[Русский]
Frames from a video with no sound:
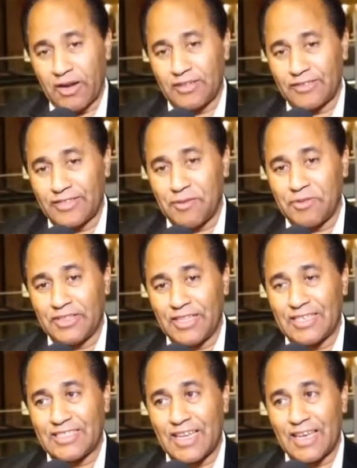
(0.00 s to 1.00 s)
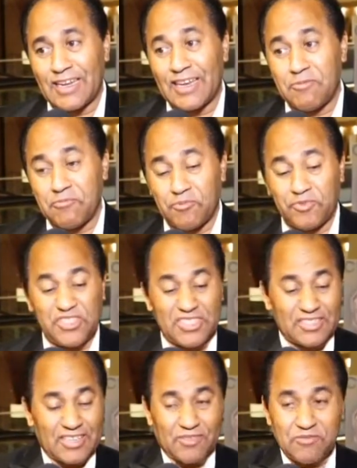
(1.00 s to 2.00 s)
ее платья без единой
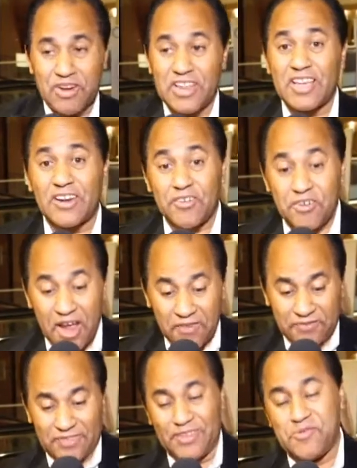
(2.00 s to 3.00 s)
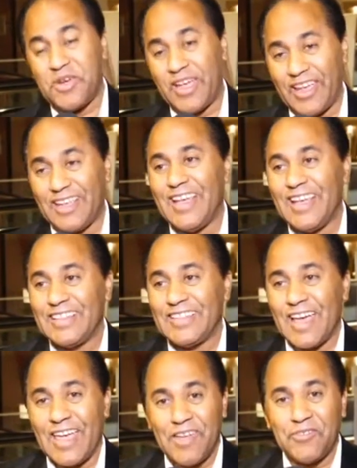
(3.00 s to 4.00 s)
пуговицы и без единой молнии.
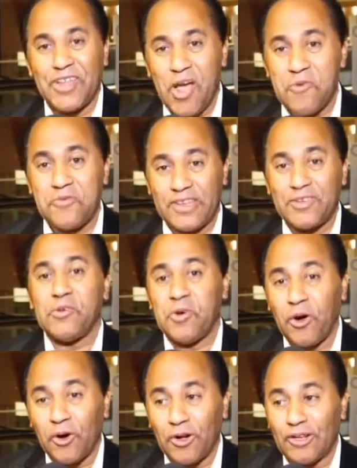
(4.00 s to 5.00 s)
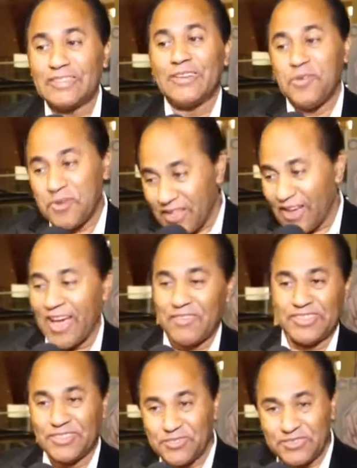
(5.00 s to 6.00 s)
На чем все держится, непонятно,
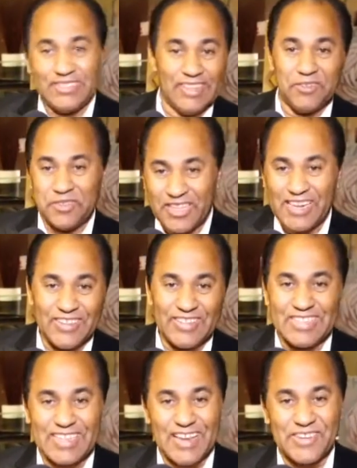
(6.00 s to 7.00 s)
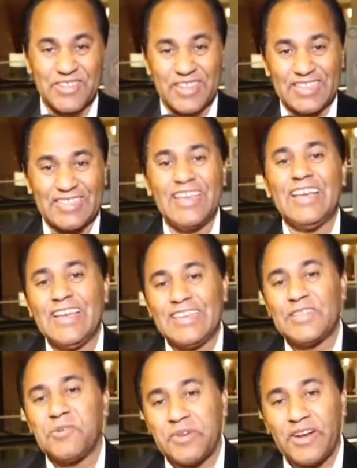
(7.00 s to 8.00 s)
но держится замечательно. Она
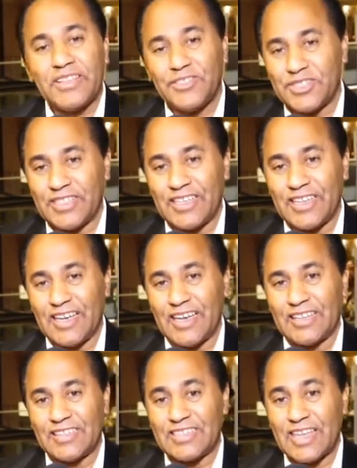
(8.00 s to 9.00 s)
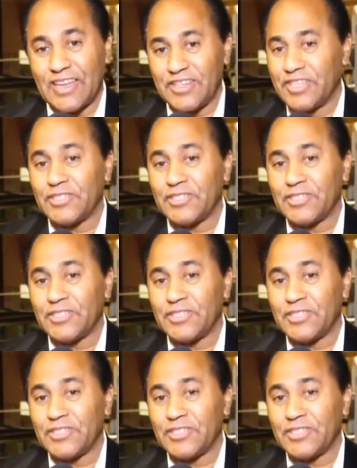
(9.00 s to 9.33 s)
очень яркая личность и яркий